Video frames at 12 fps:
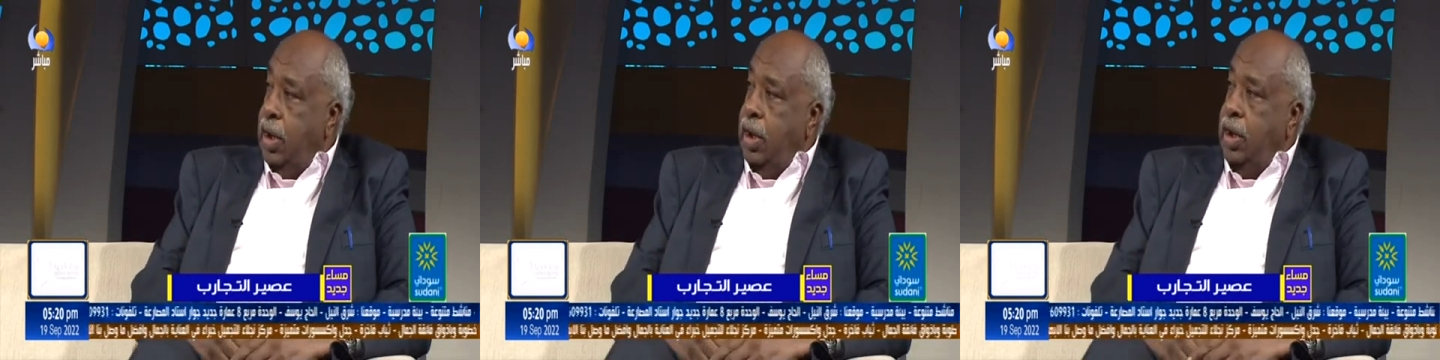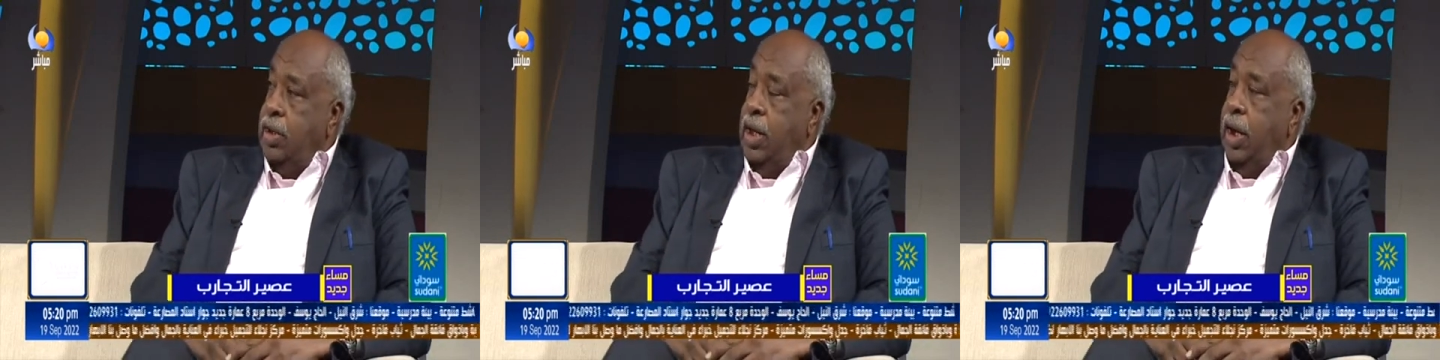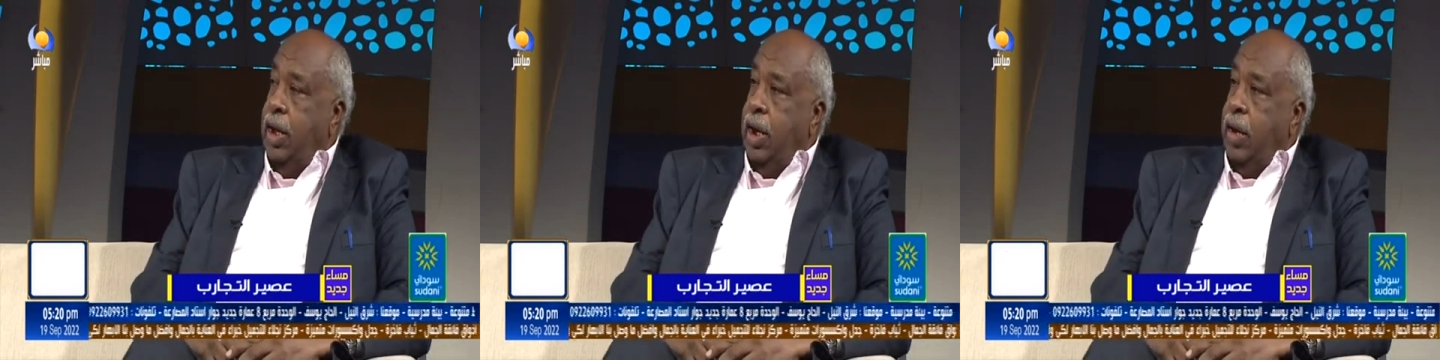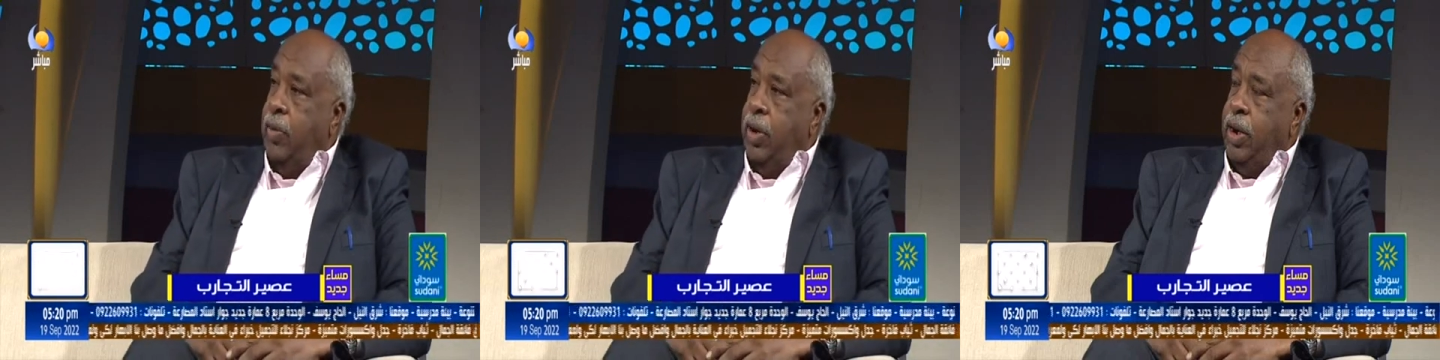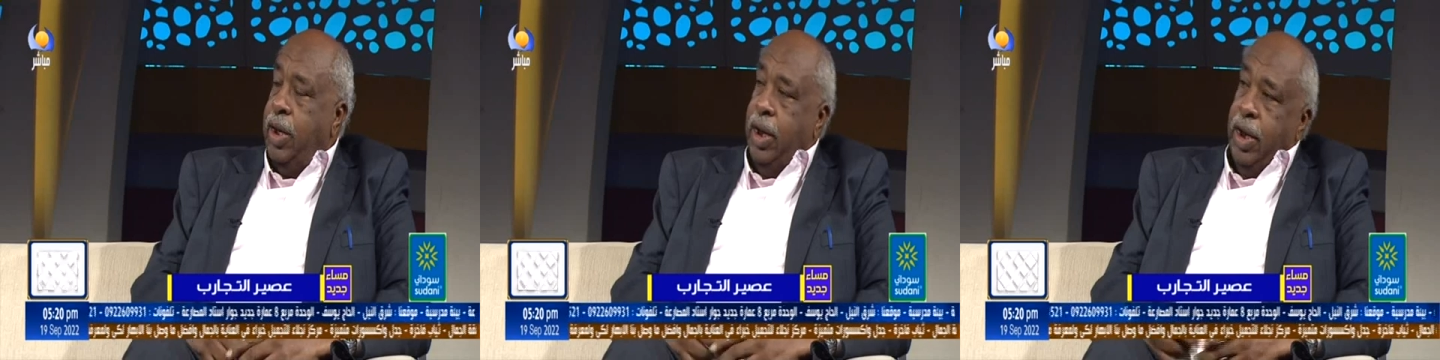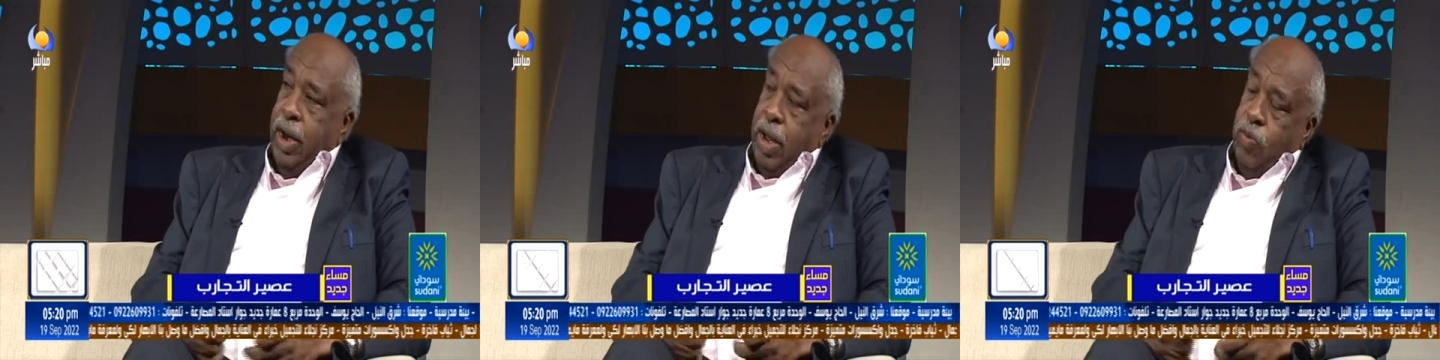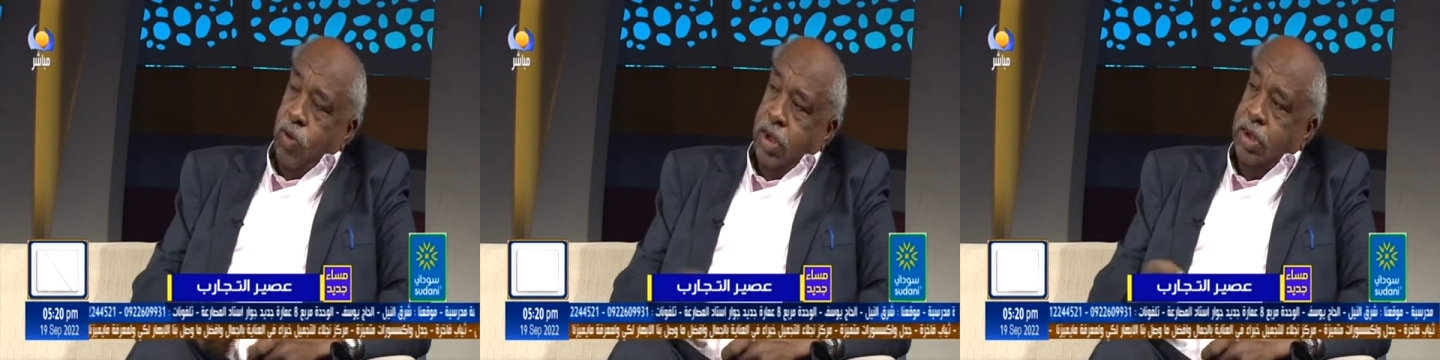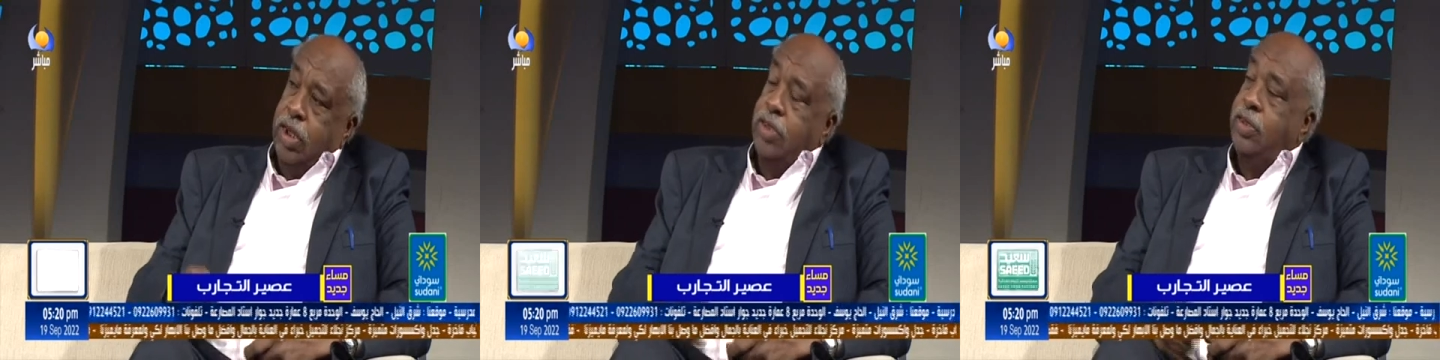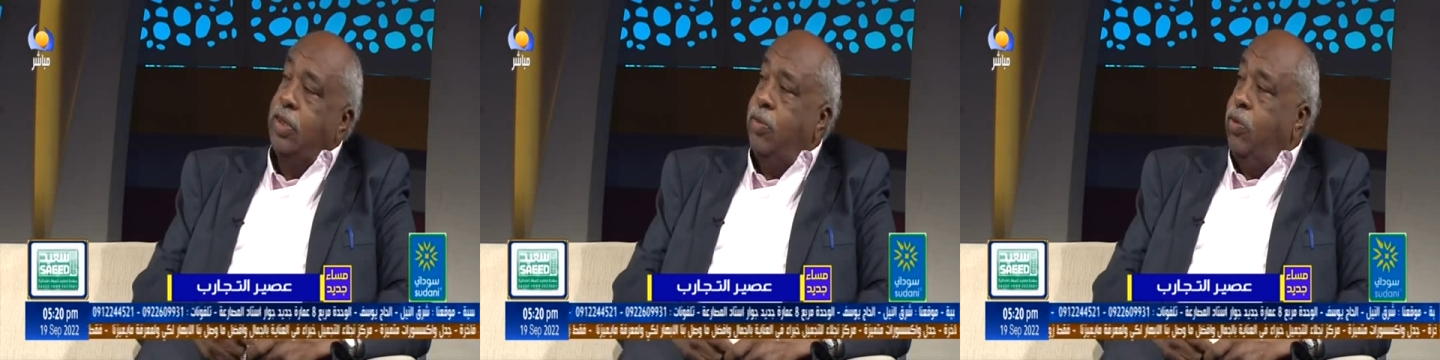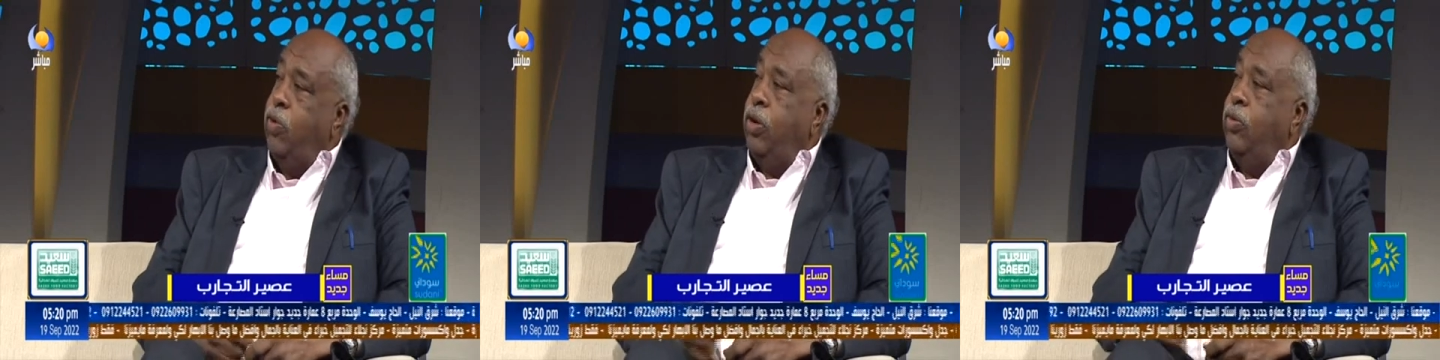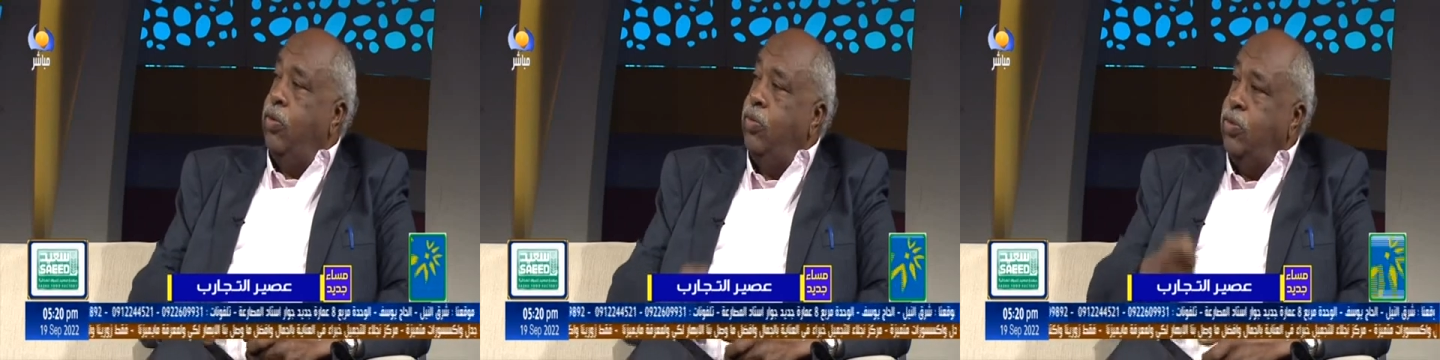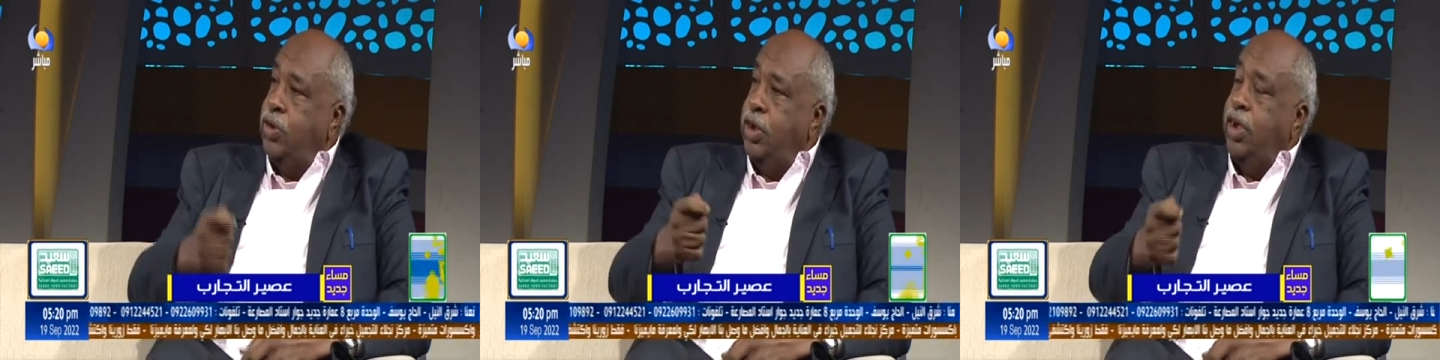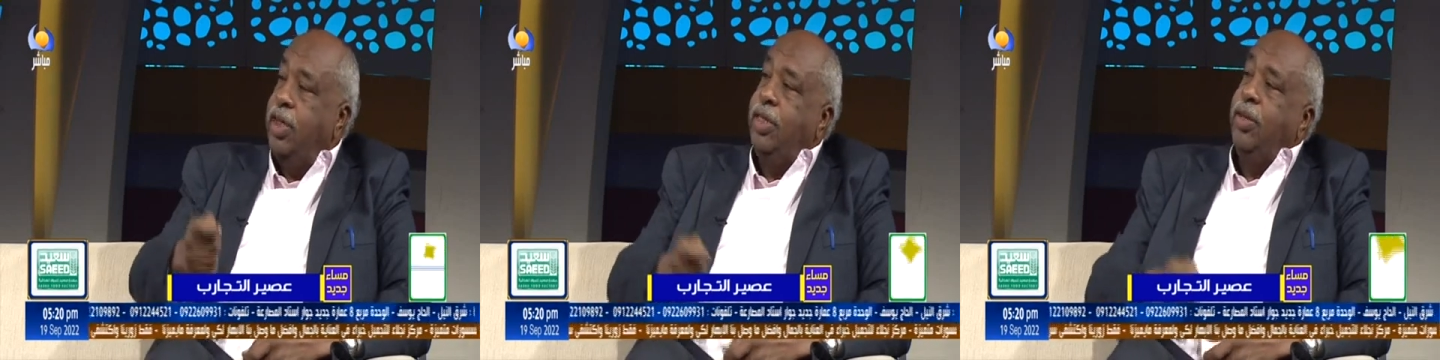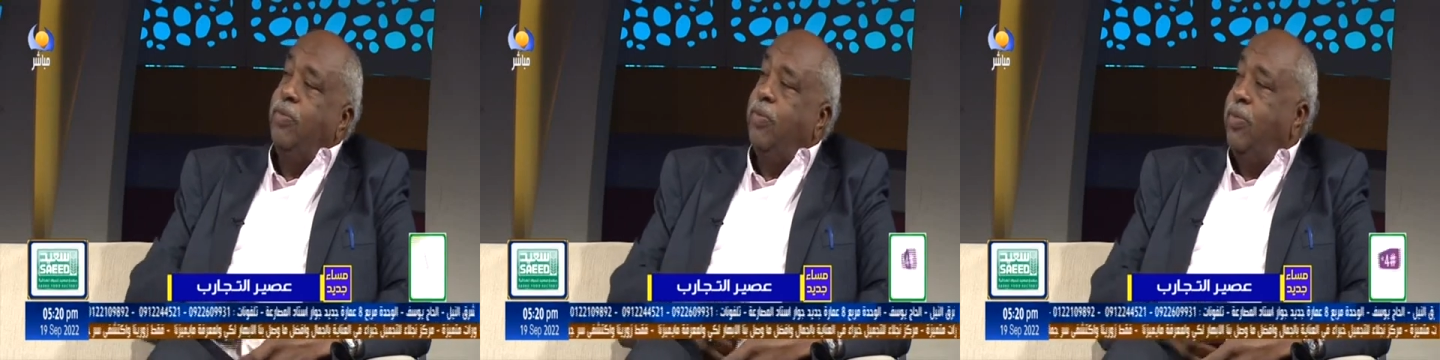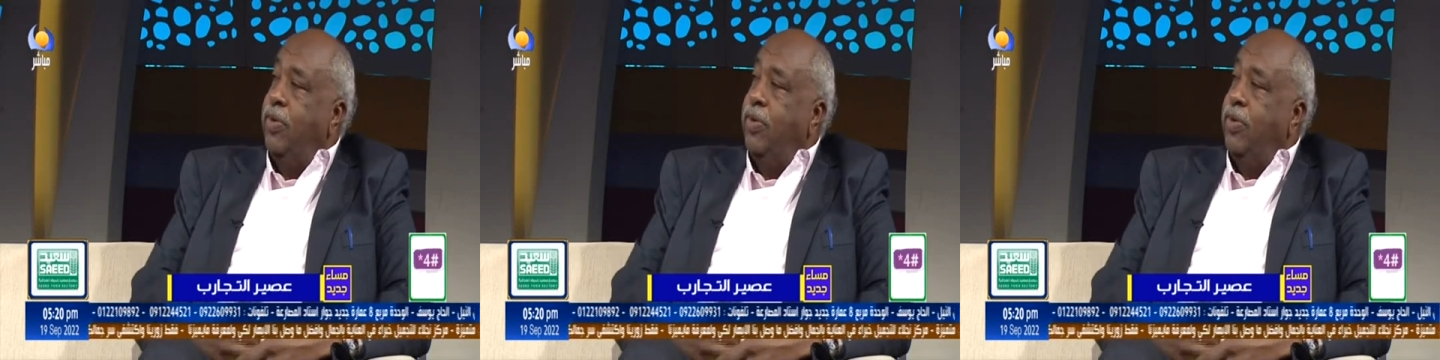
لذلك العمل انا خليه لا ممكن شخص بكره يكون مش يقدم